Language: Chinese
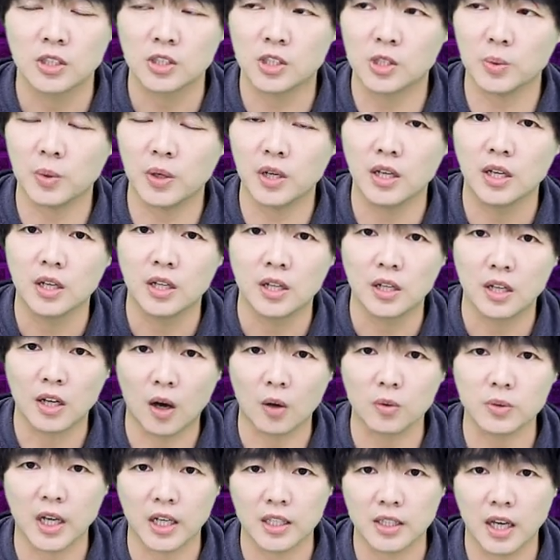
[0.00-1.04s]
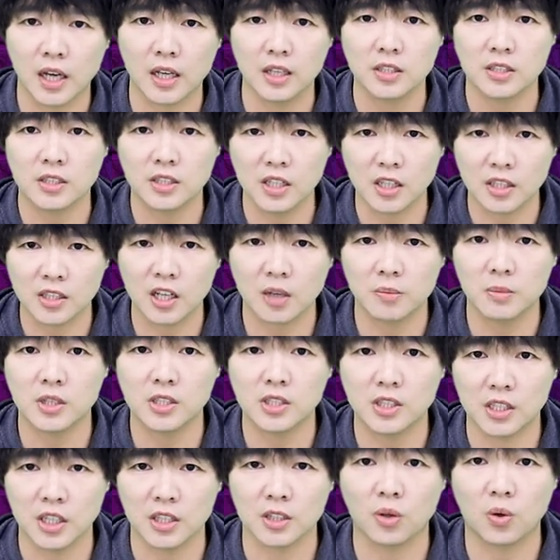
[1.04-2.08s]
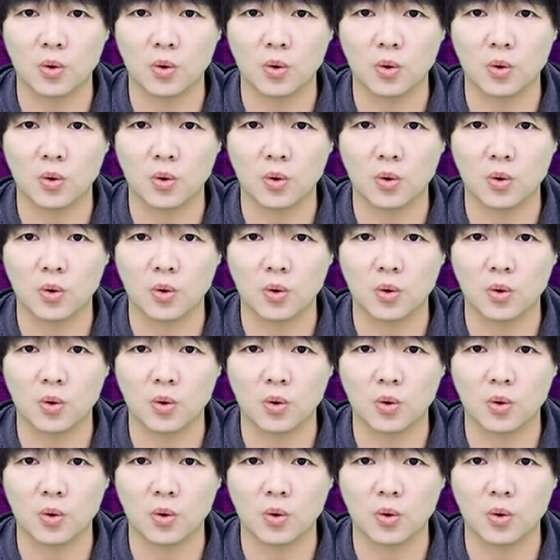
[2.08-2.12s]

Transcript: 这位老奶奶信上面写